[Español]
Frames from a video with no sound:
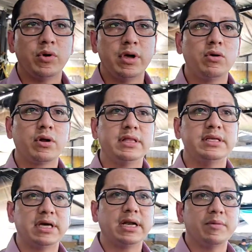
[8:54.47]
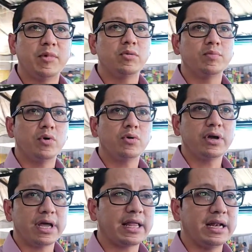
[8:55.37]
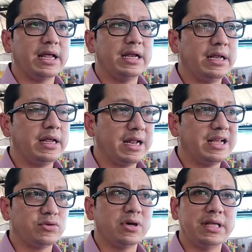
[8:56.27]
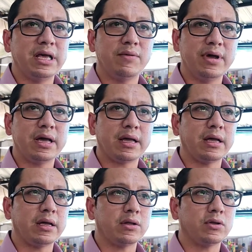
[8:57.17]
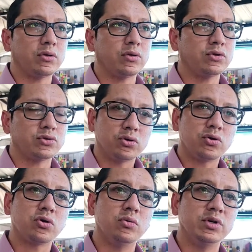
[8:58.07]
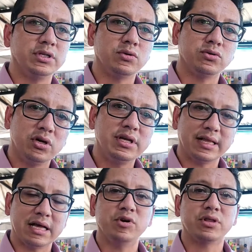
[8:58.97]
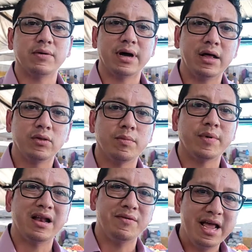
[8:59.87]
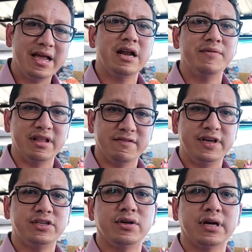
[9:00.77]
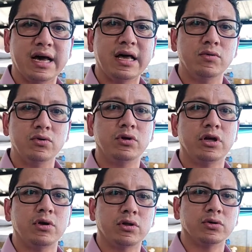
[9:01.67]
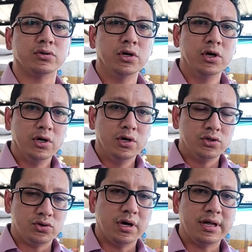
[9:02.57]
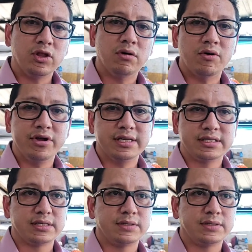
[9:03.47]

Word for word: poder organizar también un poco y que la ciudadanía vea que nosotros como instituciones estamos trabajando para el bien y el beneficio de cada uno de los ciudadanos aboyenses.